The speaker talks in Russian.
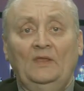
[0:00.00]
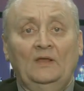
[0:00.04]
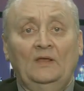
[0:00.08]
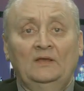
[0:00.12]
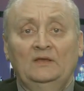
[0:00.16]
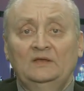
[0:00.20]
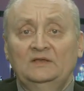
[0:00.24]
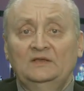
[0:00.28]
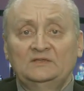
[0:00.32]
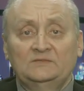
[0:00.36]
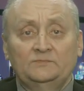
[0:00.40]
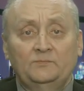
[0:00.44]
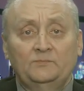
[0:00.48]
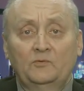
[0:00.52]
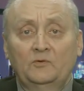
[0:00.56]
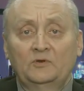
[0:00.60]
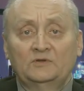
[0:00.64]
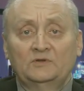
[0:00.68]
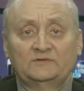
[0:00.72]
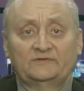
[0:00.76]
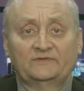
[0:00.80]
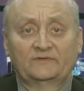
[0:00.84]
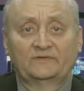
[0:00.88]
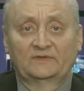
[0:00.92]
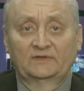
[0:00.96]

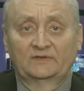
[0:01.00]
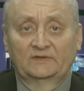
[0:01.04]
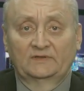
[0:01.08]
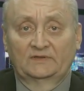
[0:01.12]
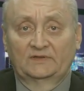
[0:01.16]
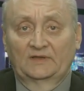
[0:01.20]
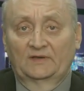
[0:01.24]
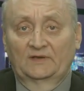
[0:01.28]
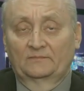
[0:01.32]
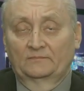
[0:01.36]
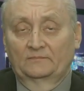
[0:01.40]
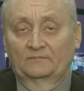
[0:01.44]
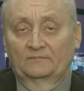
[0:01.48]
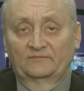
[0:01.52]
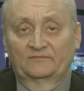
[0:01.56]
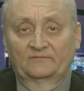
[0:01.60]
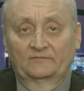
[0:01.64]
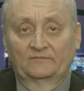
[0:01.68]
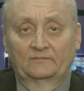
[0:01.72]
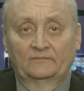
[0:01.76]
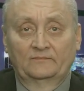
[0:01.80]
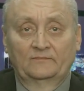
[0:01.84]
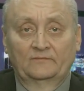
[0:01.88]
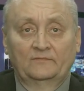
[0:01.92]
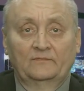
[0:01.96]
использованы там
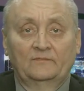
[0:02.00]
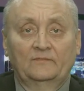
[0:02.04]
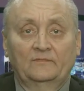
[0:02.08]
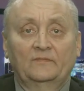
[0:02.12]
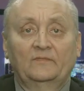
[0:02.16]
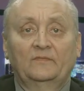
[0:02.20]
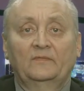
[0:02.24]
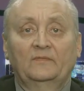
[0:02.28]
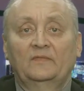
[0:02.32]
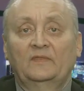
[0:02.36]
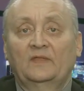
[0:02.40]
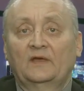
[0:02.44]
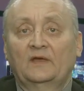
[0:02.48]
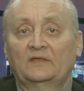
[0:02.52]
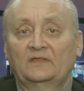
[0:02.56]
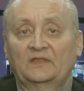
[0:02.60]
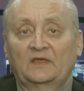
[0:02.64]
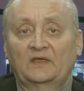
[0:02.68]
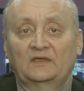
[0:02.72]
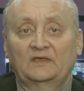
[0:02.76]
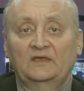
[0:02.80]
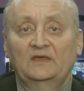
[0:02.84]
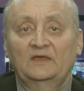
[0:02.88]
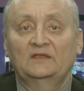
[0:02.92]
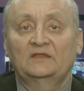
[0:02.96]
на
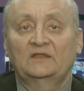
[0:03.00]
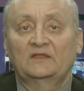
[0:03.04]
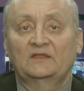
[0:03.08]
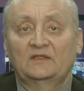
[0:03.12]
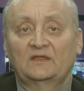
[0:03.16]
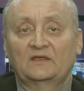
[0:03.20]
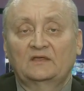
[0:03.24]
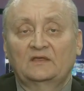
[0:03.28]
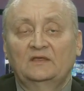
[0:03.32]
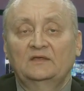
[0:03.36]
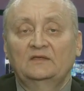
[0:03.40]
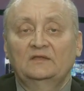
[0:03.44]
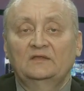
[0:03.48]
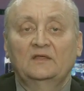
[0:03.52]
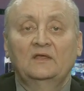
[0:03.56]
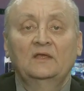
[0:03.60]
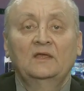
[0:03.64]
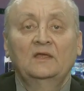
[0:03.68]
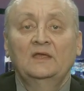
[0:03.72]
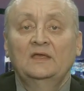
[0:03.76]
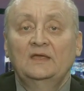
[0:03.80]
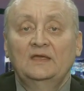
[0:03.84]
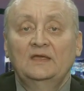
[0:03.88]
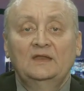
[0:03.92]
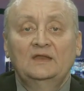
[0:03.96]
таких-то, таких-то
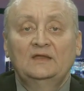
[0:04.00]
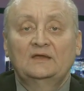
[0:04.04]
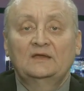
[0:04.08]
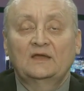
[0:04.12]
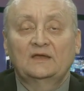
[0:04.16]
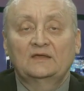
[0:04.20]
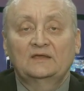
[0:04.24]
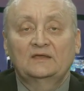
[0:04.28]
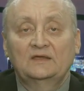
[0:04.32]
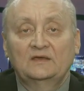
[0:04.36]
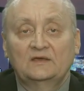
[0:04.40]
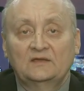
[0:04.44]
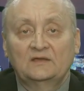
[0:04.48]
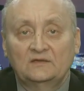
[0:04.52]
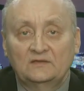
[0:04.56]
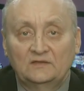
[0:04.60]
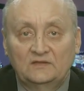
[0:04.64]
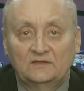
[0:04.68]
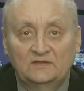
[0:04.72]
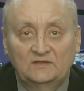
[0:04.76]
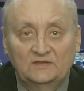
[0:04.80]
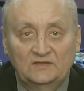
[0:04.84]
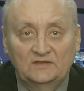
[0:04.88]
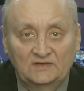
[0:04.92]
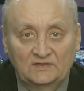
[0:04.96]
или каких
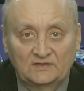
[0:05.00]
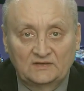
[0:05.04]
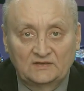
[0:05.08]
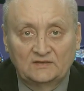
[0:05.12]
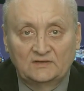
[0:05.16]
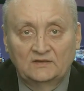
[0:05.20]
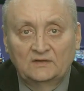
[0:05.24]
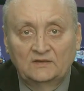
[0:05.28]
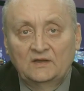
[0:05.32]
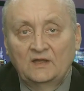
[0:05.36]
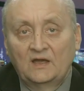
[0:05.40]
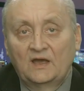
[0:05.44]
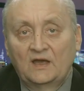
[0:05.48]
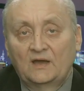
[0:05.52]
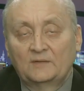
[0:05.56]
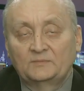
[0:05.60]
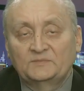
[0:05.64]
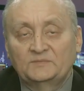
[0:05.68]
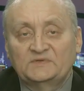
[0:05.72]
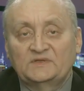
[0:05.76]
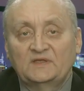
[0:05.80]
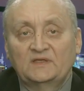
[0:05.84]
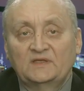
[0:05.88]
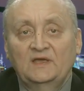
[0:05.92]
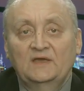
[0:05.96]
иных
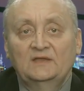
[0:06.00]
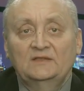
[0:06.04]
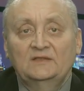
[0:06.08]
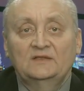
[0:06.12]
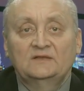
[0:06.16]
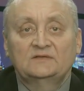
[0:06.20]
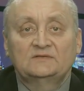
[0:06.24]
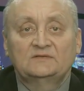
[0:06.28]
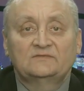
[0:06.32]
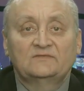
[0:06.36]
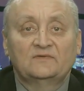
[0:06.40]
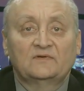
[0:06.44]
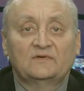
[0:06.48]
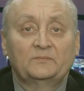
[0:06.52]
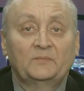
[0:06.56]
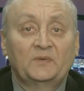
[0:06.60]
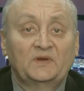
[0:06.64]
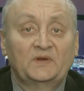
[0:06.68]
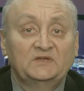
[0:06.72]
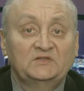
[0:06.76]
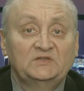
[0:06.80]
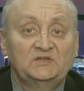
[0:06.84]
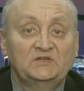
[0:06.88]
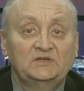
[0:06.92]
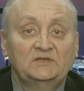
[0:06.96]
обстоятельствах,
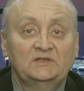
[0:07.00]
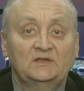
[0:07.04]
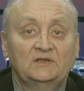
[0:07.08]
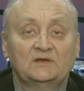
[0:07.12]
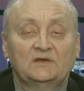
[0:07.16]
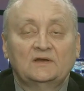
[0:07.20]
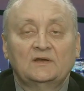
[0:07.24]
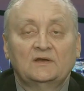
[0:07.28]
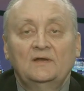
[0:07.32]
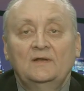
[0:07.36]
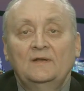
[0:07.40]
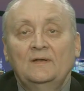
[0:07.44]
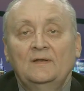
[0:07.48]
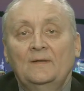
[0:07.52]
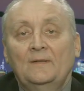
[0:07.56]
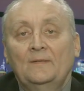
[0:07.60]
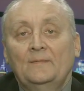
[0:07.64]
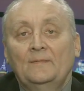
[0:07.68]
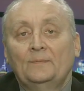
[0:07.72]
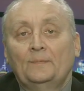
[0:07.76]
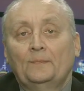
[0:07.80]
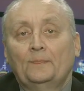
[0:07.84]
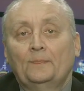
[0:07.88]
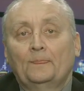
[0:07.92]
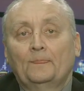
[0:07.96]
причинах
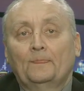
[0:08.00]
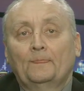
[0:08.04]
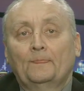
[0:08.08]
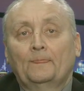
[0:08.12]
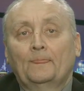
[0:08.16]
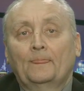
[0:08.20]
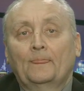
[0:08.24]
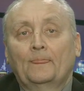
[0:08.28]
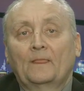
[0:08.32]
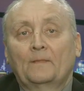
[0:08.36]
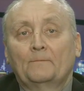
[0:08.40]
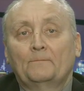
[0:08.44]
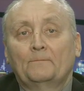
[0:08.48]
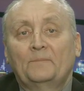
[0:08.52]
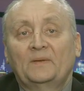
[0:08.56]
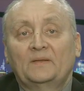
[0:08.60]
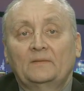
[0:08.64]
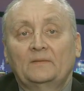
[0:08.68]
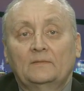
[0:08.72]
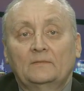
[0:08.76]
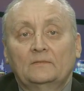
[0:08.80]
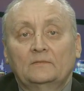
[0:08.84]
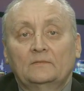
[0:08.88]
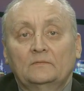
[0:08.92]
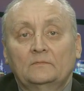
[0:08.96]

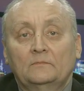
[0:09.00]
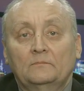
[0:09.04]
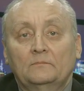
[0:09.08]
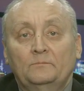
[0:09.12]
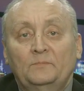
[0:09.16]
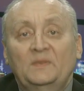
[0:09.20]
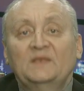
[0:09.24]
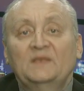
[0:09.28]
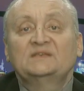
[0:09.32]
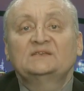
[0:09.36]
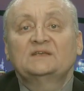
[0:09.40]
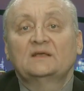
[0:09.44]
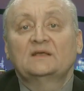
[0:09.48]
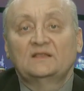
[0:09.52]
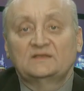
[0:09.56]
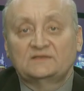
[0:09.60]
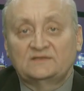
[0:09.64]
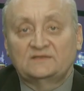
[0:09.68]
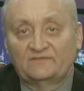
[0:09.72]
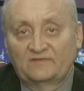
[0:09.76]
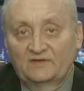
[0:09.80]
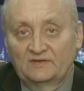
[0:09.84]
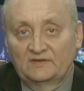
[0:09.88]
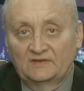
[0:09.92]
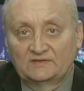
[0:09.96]
без
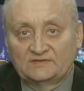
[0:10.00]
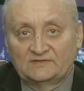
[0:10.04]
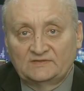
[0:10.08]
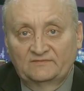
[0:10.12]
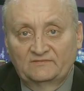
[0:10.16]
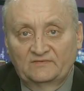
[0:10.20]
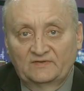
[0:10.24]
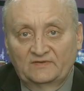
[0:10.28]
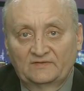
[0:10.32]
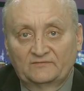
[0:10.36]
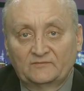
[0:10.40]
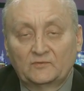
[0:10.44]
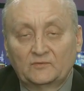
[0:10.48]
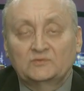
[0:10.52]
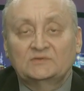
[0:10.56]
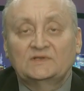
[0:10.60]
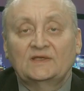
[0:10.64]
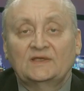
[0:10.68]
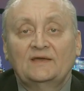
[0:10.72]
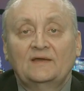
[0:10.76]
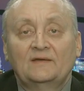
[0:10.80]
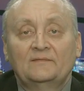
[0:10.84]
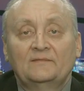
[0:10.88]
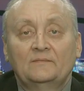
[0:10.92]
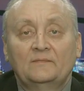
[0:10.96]
согласования с МВФ. То есть
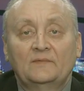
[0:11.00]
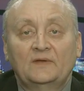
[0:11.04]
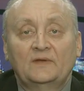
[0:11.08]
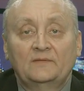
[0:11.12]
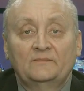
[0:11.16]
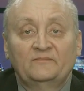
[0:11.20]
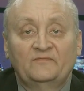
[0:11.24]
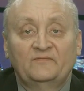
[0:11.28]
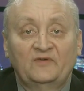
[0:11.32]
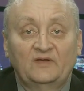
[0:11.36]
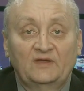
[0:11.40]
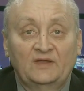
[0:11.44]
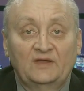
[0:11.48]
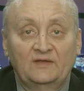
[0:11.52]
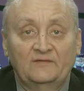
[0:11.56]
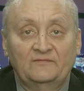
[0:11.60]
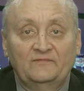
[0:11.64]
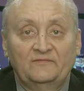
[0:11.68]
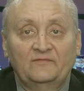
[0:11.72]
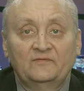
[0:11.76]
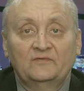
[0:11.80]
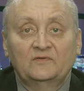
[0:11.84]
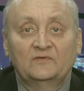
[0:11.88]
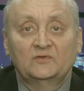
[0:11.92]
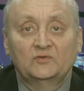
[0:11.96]
МВФ
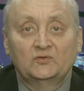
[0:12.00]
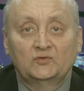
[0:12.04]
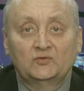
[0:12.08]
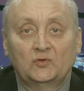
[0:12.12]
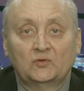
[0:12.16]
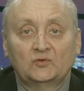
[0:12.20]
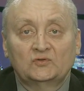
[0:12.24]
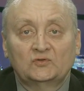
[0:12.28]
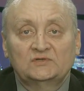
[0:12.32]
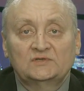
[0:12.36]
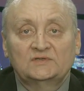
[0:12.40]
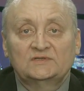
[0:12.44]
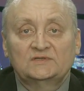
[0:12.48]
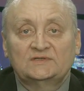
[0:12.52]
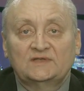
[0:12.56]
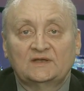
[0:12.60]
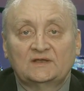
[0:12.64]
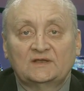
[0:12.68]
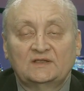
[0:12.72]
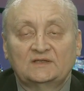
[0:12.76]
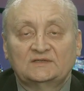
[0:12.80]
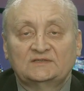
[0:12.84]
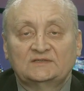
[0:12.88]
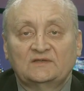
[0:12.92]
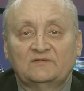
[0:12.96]
должен
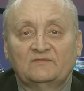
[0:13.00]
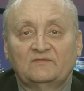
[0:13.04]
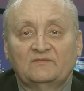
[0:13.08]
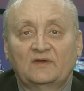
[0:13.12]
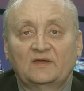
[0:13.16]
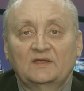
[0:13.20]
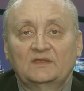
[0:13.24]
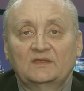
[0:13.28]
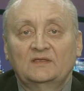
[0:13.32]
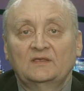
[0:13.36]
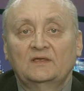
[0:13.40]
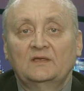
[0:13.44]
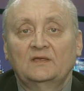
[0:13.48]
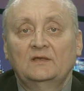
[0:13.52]
согласовать